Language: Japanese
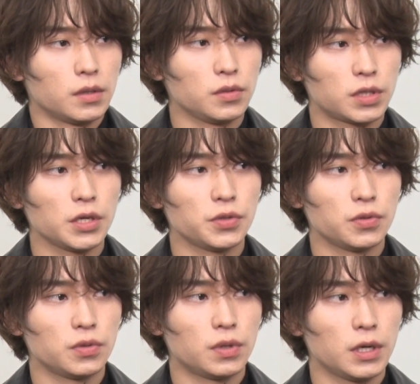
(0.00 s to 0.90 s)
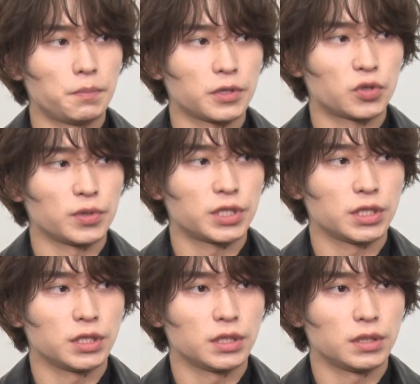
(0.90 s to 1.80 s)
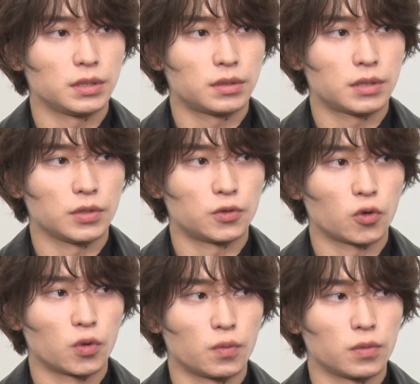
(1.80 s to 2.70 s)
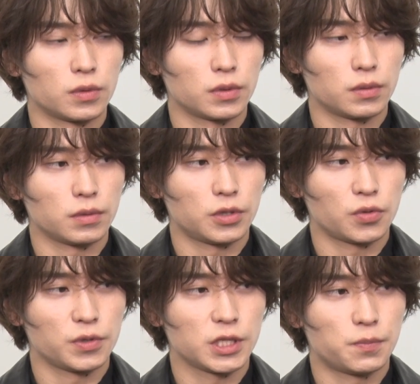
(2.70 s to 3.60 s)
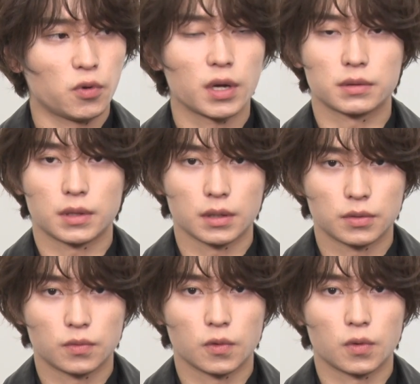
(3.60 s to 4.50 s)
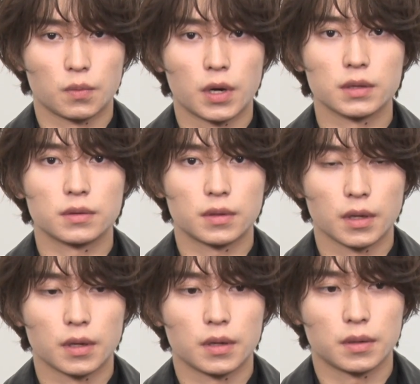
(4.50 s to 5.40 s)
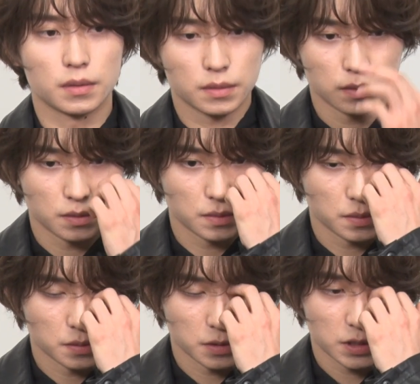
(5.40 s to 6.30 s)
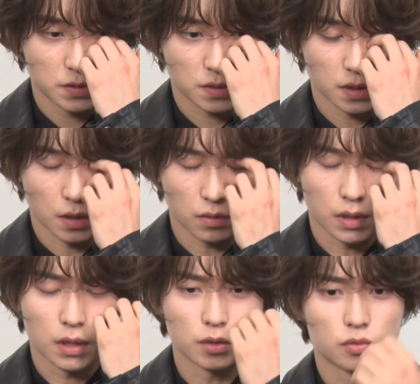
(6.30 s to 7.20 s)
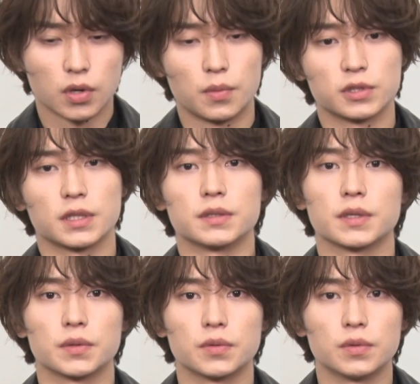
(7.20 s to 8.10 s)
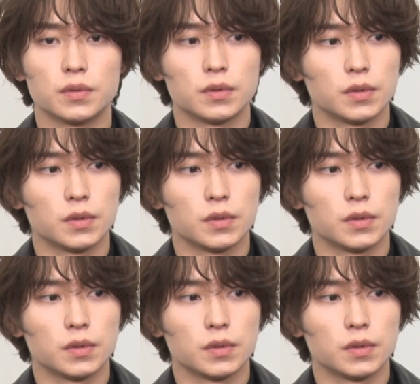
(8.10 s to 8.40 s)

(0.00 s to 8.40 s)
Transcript: その最初はやっぱ人見知りっていうところも人見知りっぽかったところもあって静かなのかなとか思ってたんですけど